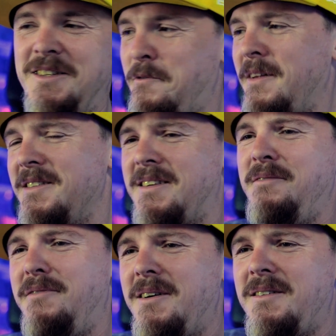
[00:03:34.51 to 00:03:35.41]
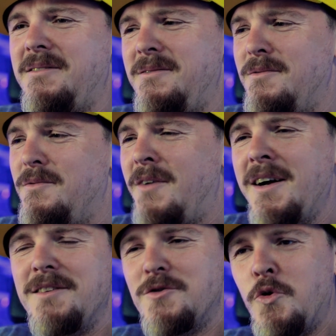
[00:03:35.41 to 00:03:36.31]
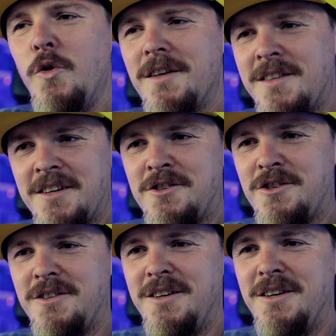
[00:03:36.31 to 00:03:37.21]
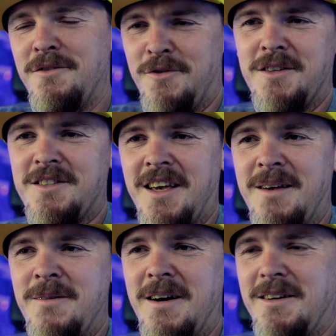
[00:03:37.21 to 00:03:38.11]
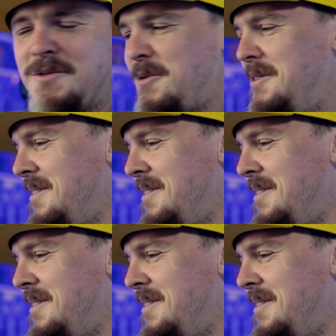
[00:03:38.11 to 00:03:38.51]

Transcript: ich fand es einfach war ein ganz cooler Touch für das Game, ja. Also,